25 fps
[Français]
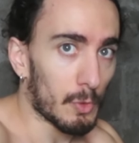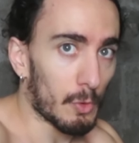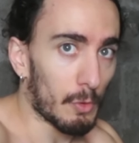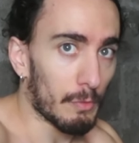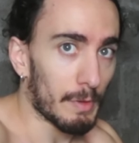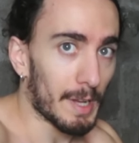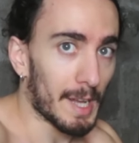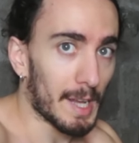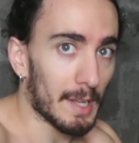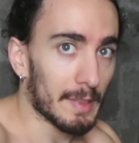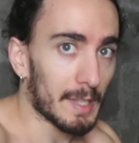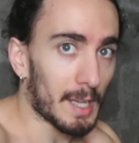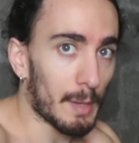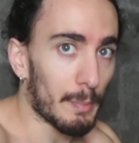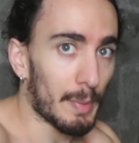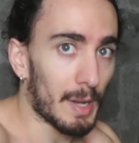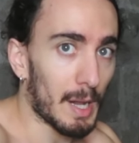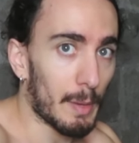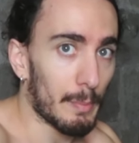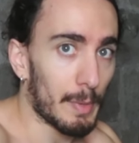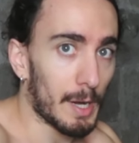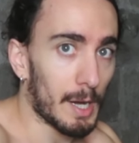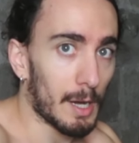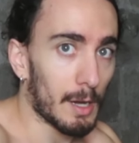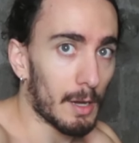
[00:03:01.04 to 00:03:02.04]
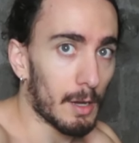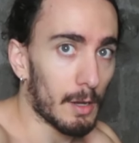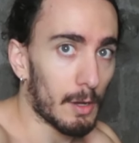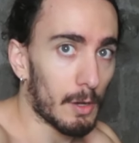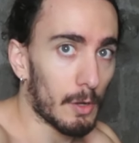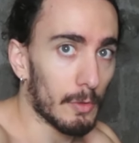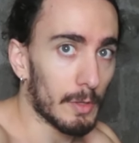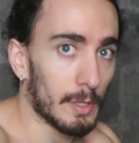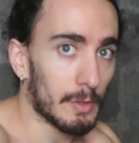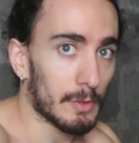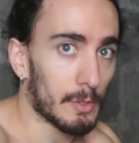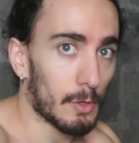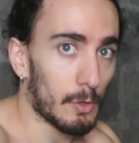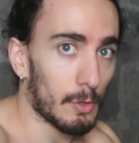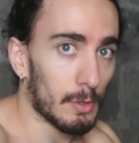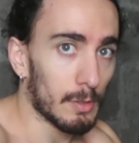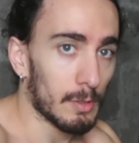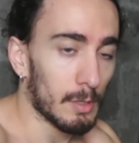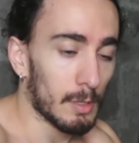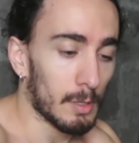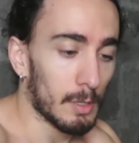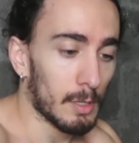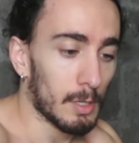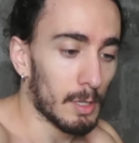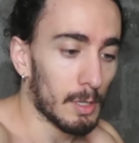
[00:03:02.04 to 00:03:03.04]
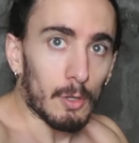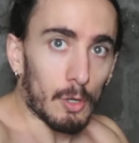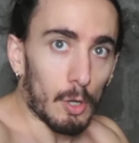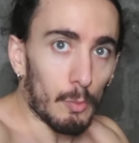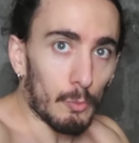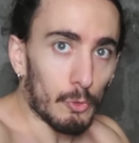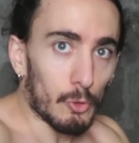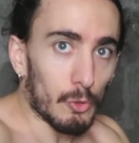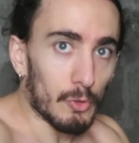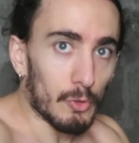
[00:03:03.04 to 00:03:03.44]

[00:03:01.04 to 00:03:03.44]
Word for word: on va attraper la barre en étant comme